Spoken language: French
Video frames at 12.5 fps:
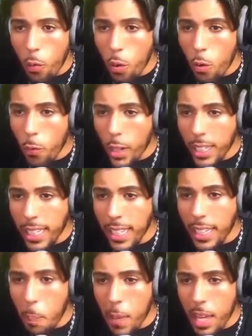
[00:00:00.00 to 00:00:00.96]
vendez
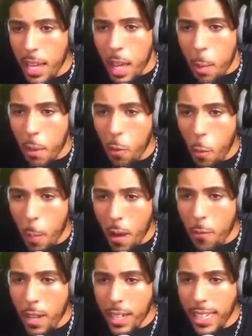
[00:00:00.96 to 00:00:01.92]
des tapis Mais faut pas
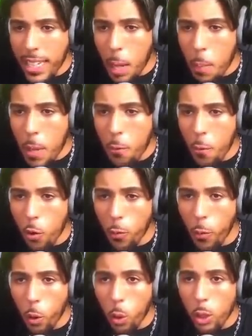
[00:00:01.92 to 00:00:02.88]
vendre des tapis, faut,
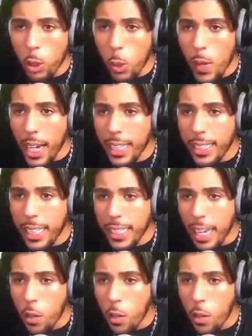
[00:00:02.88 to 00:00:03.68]
faut construire ici, c'est un